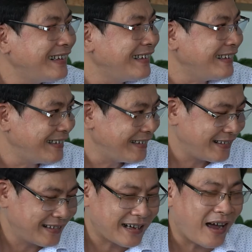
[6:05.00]
nó yeah.
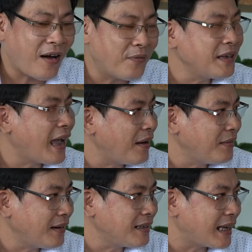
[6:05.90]
Dạ. co với nhau
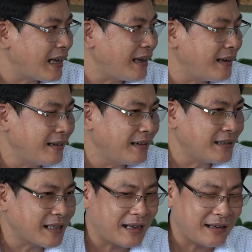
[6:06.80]
nó sẽ
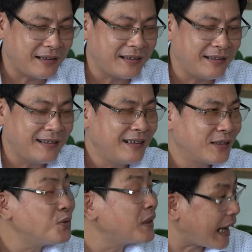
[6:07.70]
nó sẽ
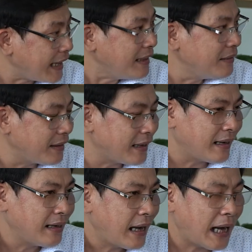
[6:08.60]
rung rẩy nè
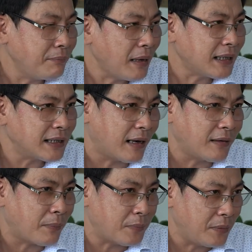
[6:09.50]
ánh mắt thì rõ
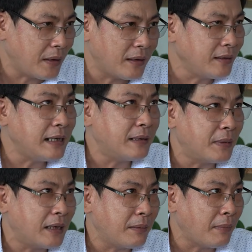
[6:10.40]
ràng biểu nó đứng nhìn
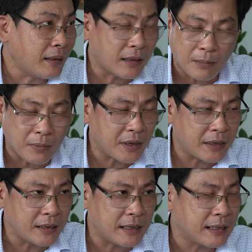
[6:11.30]
mình ánh mắt nó không bao giờ
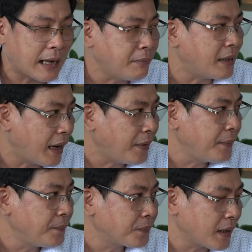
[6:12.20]
nó nhìn thẳng mình đâu
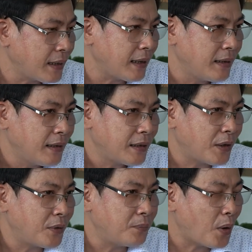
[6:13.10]
nè
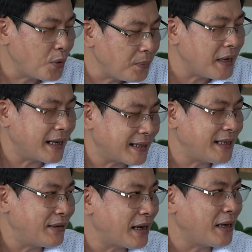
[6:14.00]
rồi môi
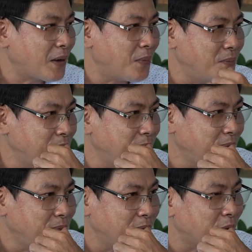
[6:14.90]
miệng nhiều khi nó cũng
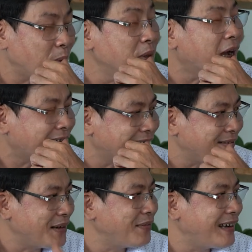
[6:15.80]
nó cũng giật
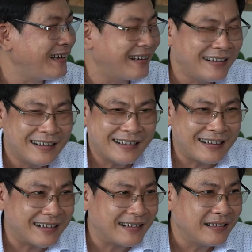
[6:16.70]
bởi vì ờ,
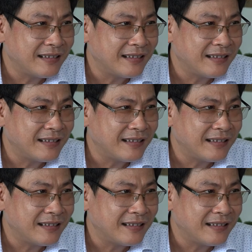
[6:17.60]
à,